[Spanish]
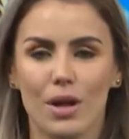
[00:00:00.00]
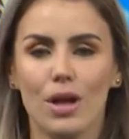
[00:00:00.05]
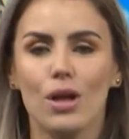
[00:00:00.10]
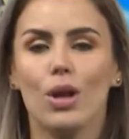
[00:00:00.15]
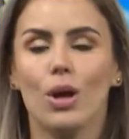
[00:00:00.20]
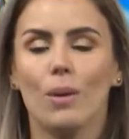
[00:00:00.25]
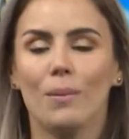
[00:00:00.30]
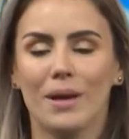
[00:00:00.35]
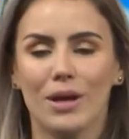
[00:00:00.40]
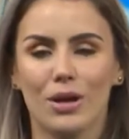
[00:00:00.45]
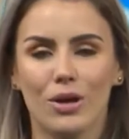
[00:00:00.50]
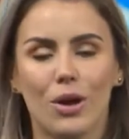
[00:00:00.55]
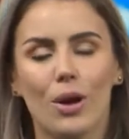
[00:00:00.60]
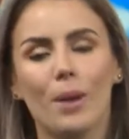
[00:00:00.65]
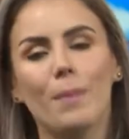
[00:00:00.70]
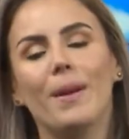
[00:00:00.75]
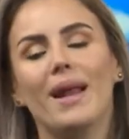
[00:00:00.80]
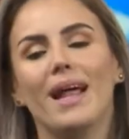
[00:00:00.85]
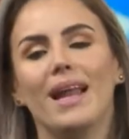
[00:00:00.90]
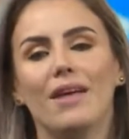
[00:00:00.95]
lo mejor
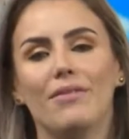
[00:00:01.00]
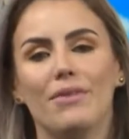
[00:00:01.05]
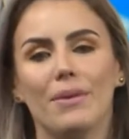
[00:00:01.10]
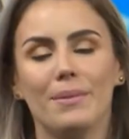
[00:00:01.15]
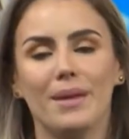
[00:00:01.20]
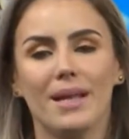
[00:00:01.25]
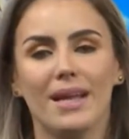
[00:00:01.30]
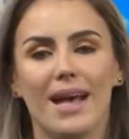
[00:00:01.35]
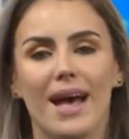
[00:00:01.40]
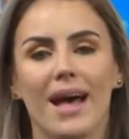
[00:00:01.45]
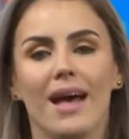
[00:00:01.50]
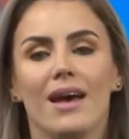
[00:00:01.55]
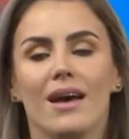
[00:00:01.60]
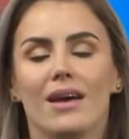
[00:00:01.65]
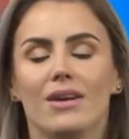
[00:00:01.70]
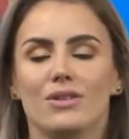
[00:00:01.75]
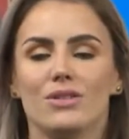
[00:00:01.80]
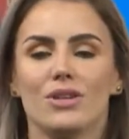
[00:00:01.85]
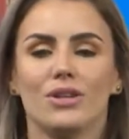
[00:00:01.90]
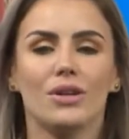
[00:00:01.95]
para la familia.
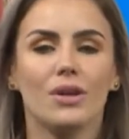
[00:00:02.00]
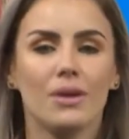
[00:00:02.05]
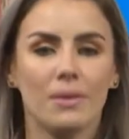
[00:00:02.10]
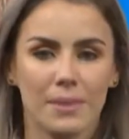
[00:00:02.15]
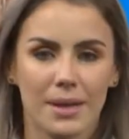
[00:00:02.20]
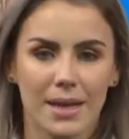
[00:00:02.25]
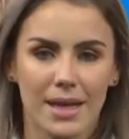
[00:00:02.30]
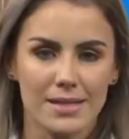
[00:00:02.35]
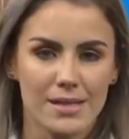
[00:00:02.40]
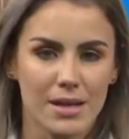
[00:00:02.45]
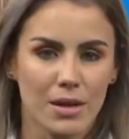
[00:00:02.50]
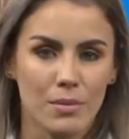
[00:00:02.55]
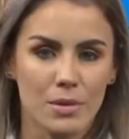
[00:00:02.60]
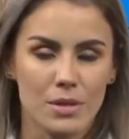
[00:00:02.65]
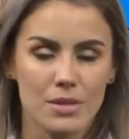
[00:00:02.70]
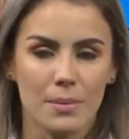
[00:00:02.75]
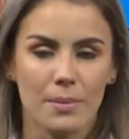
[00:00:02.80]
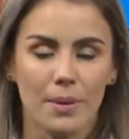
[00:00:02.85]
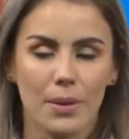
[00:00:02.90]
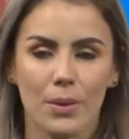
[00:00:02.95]
Nosotros en mi casa, como
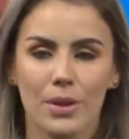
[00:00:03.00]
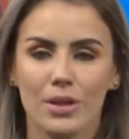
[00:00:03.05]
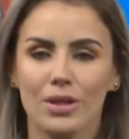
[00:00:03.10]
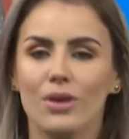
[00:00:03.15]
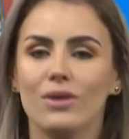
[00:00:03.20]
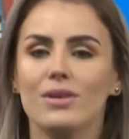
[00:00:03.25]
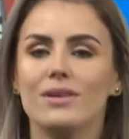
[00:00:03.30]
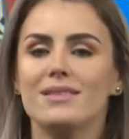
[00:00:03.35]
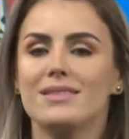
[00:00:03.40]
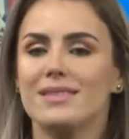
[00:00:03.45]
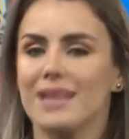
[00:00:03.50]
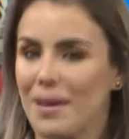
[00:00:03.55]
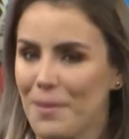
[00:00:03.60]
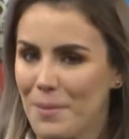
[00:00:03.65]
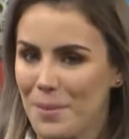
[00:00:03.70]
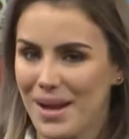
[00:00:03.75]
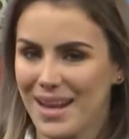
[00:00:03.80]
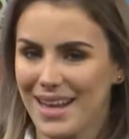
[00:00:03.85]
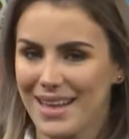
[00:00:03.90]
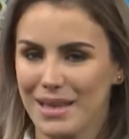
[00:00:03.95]
siempre cuento,
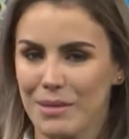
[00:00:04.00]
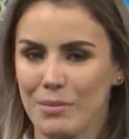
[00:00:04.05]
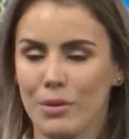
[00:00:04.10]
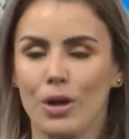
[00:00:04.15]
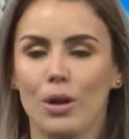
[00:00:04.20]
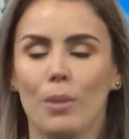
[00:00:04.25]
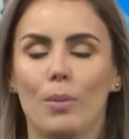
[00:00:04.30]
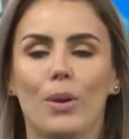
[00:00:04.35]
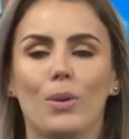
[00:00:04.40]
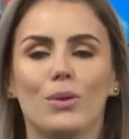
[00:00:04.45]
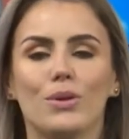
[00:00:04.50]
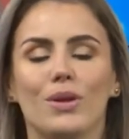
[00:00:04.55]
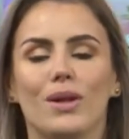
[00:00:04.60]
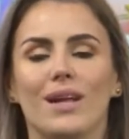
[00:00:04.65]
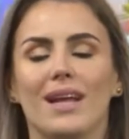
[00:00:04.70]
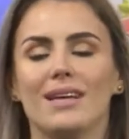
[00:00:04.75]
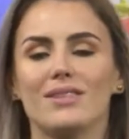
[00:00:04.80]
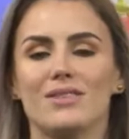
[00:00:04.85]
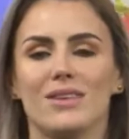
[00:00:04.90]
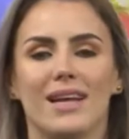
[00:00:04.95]
siempre elegimos los productos de
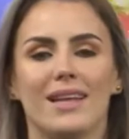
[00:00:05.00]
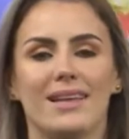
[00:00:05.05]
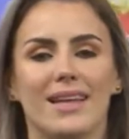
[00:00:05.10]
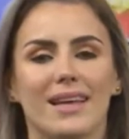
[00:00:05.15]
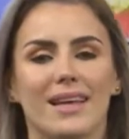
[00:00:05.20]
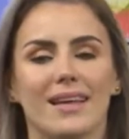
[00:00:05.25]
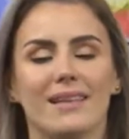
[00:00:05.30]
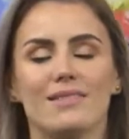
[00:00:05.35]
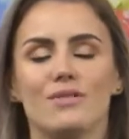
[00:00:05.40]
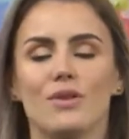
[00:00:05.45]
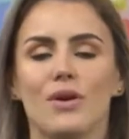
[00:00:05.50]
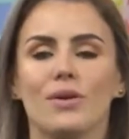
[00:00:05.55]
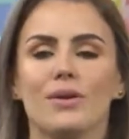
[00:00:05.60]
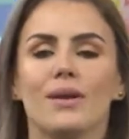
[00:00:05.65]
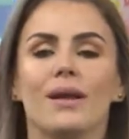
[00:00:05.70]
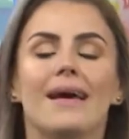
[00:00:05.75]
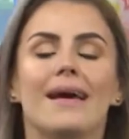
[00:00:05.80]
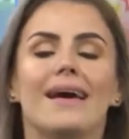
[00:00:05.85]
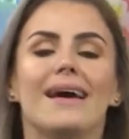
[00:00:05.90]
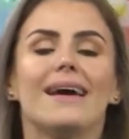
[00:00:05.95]
Lactolanda que son
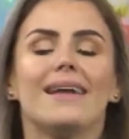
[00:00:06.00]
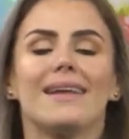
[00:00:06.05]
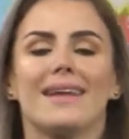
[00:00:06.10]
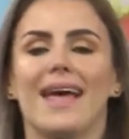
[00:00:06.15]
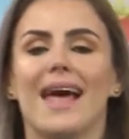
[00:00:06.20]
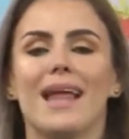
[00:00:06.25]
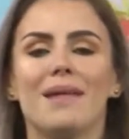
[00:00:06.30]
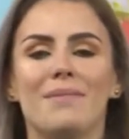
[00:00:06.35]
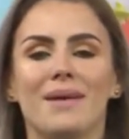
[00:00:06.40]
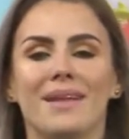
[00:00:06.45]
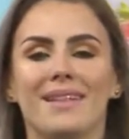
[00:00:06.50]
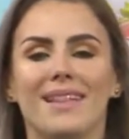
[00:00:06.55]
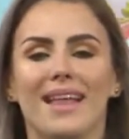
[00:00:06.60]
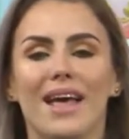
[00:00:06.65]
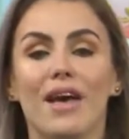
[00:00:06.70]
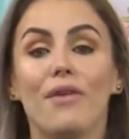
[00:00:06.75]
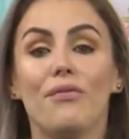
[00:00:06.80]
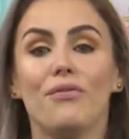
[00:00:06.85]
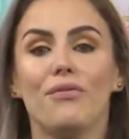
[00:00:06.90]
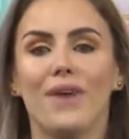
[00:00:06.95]

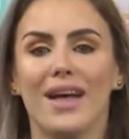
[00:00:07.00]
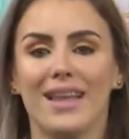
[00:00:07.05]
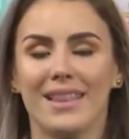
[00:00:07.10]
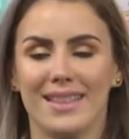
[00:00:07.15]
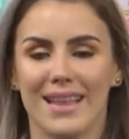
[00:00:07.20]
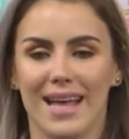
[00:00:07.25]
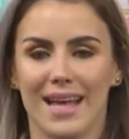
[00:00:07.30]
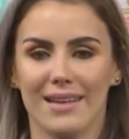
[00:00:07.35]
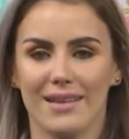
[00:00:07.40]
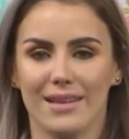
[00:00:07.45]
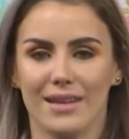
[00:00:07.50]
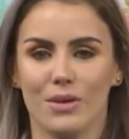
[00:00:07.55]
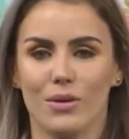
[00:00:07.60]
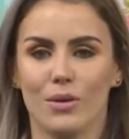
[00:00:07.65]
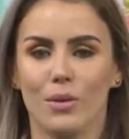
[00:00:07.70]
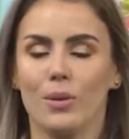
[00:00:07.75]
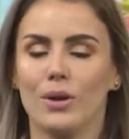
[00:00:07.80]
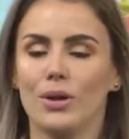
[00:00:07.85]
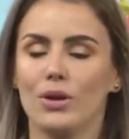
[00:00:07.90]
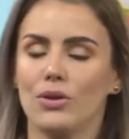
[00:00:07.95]
realmente
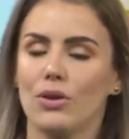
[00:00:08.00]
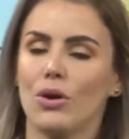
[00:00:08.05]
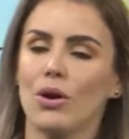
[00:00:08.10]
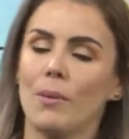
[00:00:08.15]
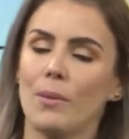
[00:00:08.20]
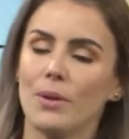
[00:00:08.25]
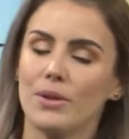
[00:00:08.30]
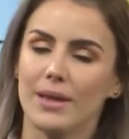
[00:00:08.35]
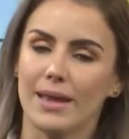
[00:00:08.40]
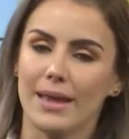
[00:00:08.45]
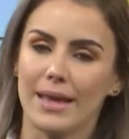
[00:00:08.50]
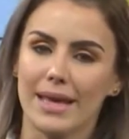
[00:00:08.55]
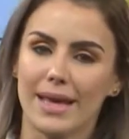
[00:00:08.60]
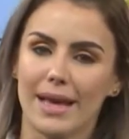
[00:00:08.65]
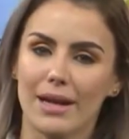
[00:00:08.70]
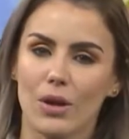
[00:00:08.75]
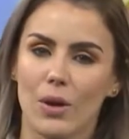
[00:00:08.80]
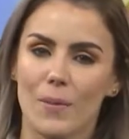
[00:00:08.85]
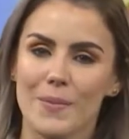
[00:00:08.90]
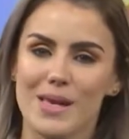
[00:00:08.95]
fantásticos. Bueno, yo como te dije
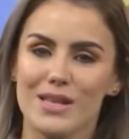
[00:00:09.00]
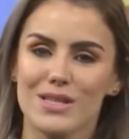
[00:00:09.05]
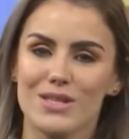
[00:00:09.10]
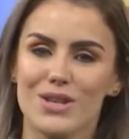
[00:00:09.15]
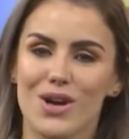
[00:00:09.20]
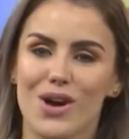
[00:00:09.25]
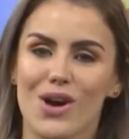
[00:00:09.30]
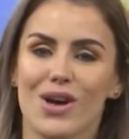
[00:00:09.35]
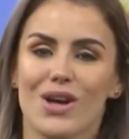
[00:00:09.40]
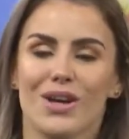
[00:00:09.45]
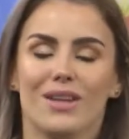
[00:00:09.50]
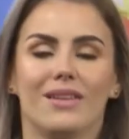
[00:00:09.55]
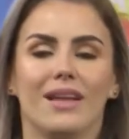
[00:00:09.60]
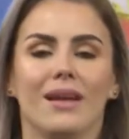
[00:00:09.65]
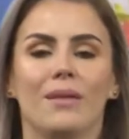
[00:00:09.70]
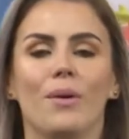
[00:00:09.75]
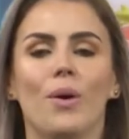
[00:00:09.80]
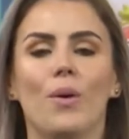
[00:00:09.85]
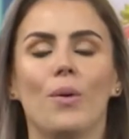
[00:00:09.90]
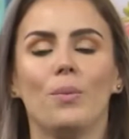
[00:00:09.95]
al comienzo,
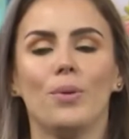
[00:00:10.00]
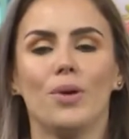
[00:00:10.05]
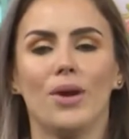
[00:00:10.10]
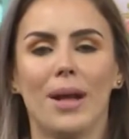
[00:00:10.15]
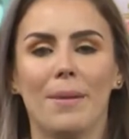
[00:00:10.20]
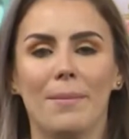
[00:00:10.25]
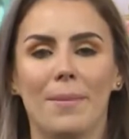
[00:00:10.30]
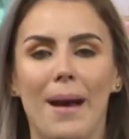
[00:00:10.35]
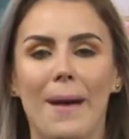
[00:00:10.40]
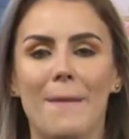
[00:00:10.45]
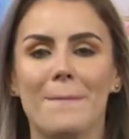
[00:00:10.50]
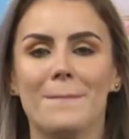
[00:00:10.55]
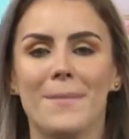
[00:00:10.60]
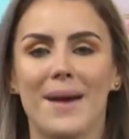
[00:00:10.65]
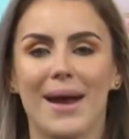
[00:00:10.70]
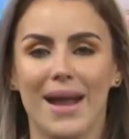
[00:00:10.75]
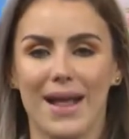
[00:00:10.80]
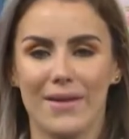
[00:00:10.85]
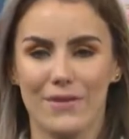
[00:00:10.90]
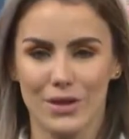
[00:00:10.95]
tenemos un programa
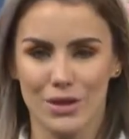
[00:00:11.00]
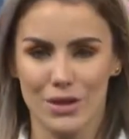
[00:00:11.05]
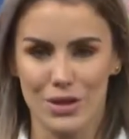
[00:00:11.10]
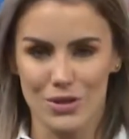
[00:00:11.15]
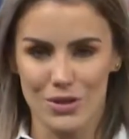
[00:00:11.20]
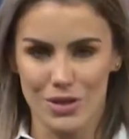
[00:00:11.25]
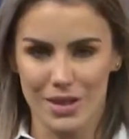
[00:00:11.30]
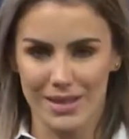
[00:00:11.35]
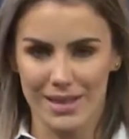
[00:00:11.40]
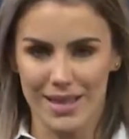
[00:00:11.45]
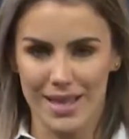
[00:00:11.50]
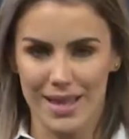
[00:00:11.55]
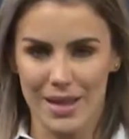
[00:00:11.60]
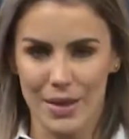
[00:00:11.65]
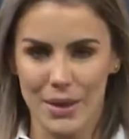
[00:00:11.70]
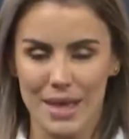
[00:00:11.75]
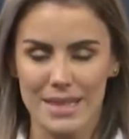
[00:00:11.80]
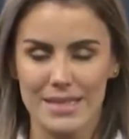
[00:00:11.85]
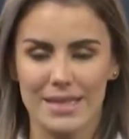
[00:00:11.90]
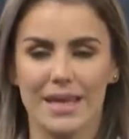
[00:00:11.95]
maravilloso el día de
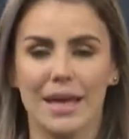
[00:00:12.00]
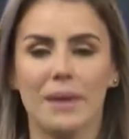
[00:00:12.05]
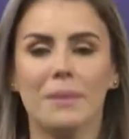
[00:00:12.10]
hoy, así que es